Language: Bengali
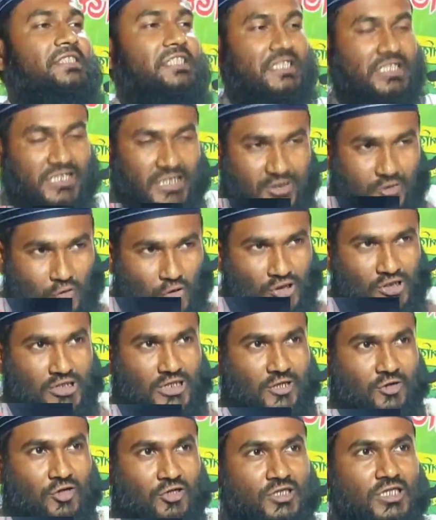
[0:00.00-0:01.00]
জিকির
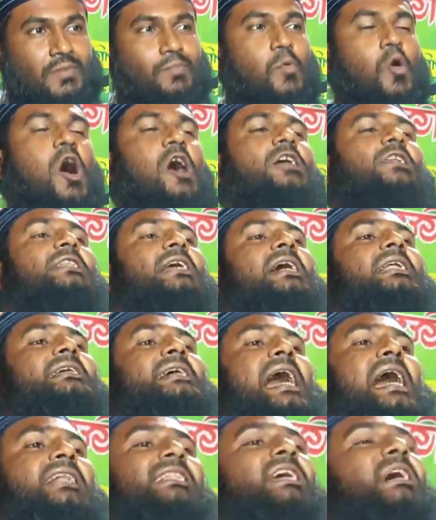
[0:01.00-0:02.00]
করতে করতে বক্তার
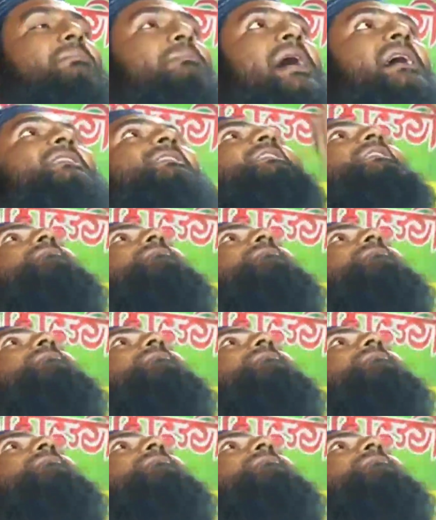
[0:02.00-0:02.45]
কাঁধে পা